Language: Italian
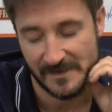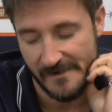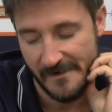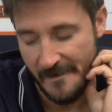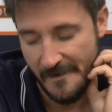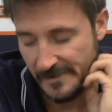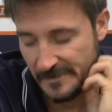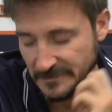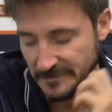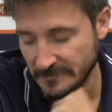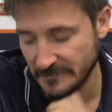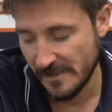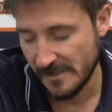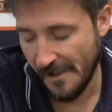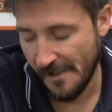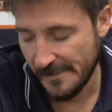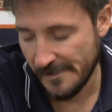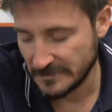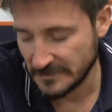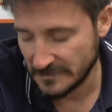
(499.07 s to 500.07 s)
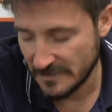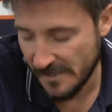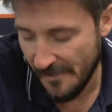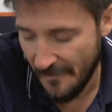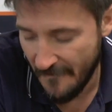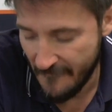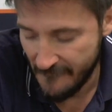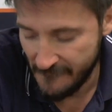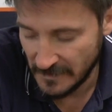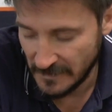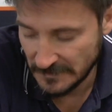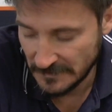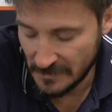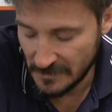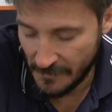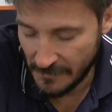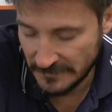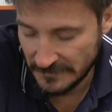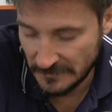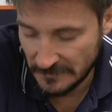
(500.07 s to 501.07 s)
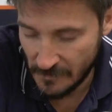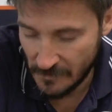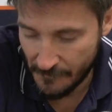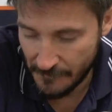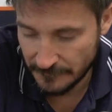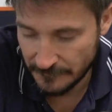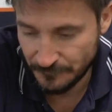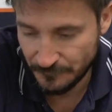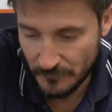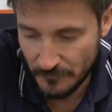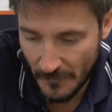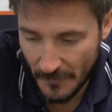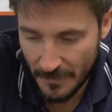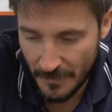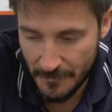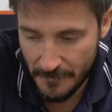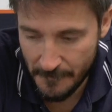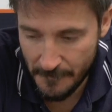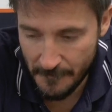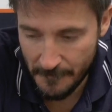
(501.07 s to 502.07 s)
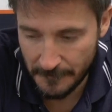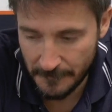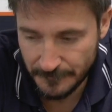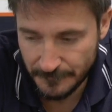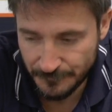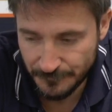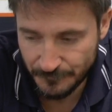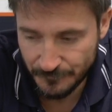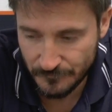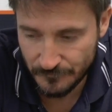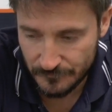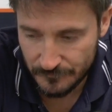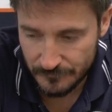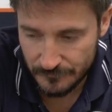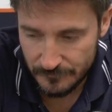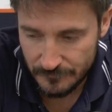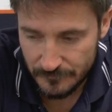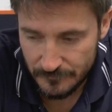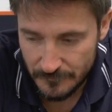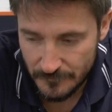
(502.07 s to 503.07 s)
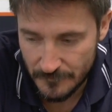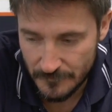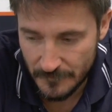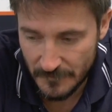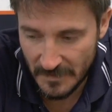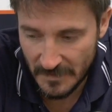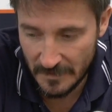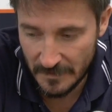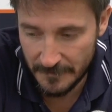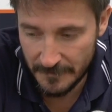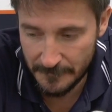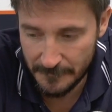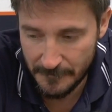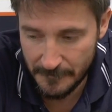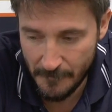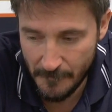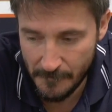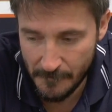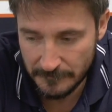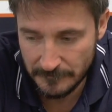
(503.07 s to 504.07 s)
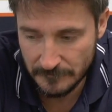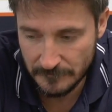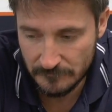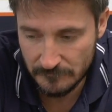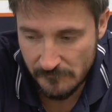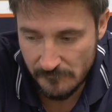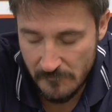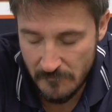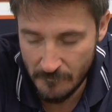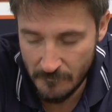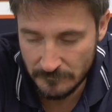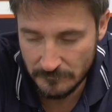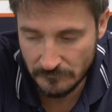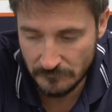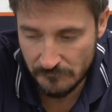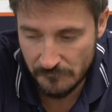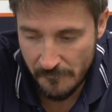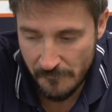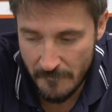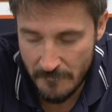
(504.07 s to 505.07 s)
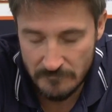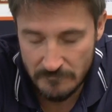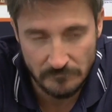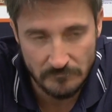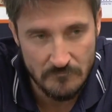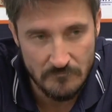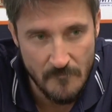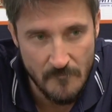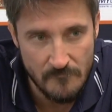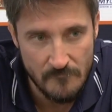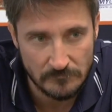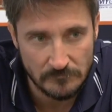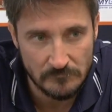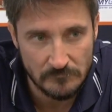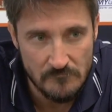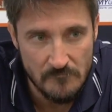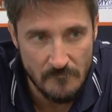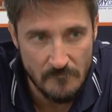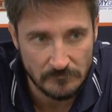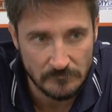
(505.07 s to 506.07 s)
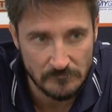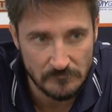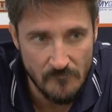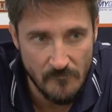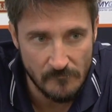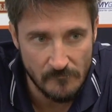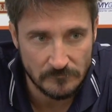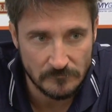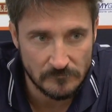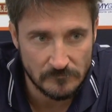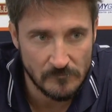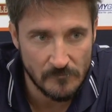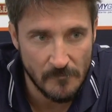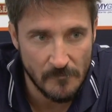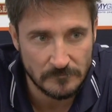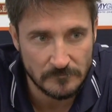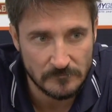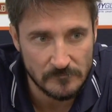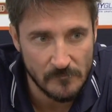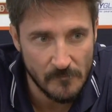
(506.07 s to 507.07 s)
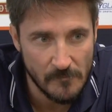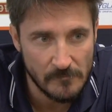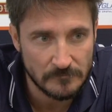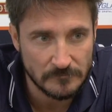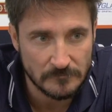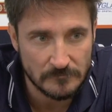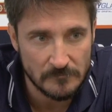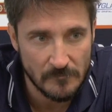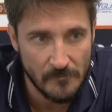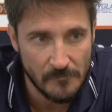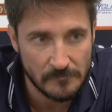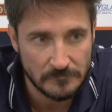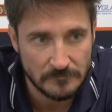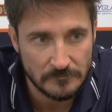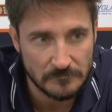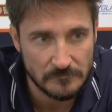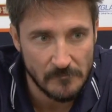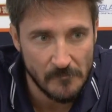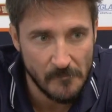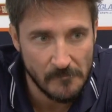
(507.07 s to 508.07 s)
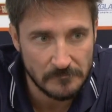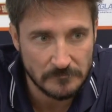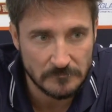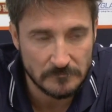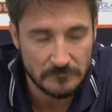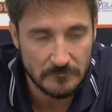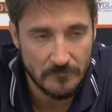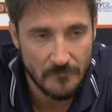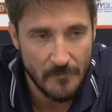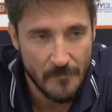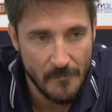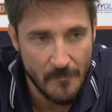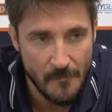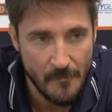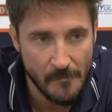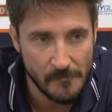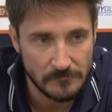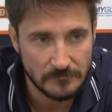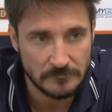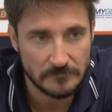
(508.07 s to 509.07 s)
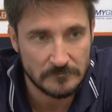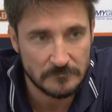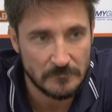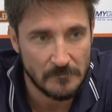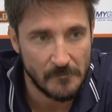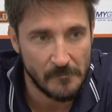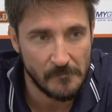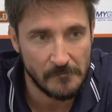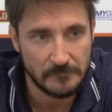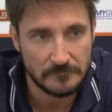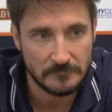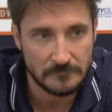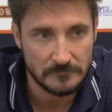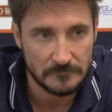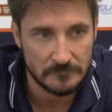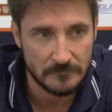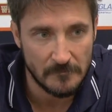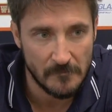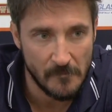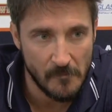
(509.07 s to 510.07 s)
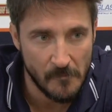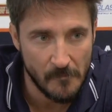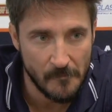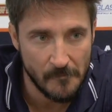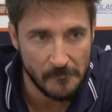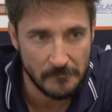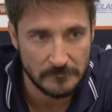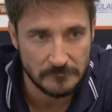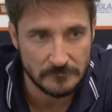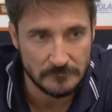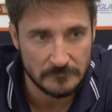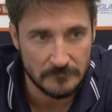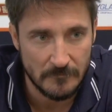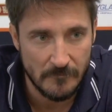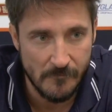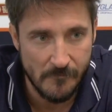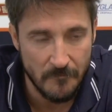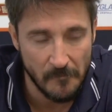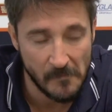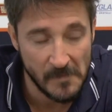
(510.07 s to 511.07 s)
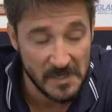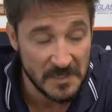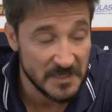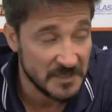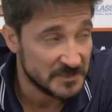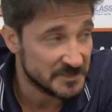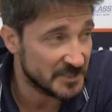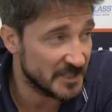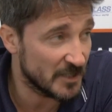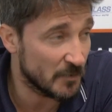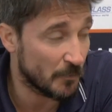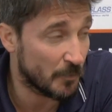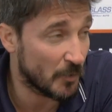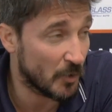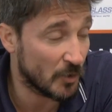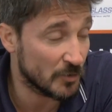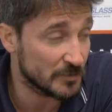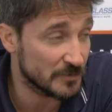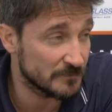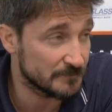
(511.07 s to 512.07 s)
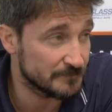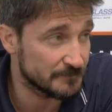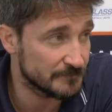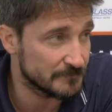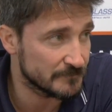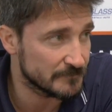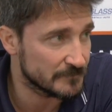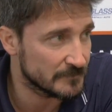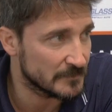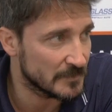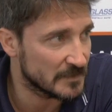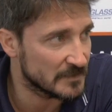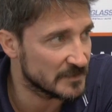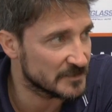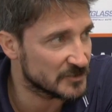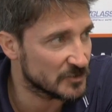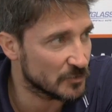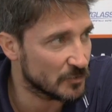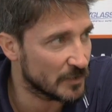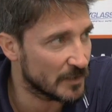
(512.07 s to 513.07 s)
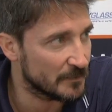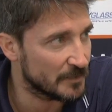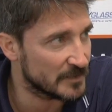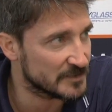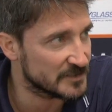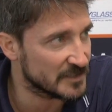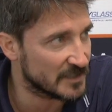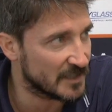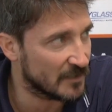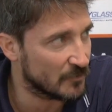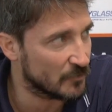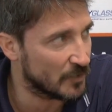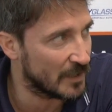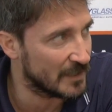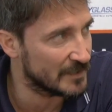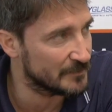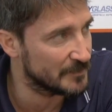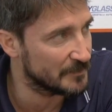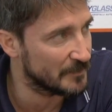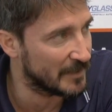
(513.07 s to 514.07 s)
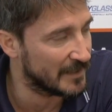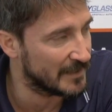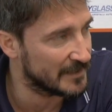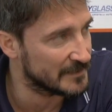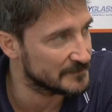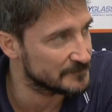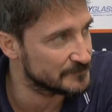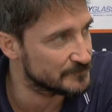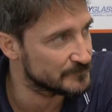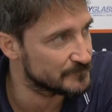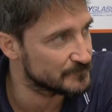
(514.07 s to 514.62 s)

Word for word: no, a parte la stanchezza, magari il caldo della squadra dei 40 minuti. È successo anche prima con Matteo Modicolli, è chiaro che è stato un po' il problema di tutta la stagione. Tu l'hai vissuto? Sì, un po', adesso non è per cercare un alibi, ma è...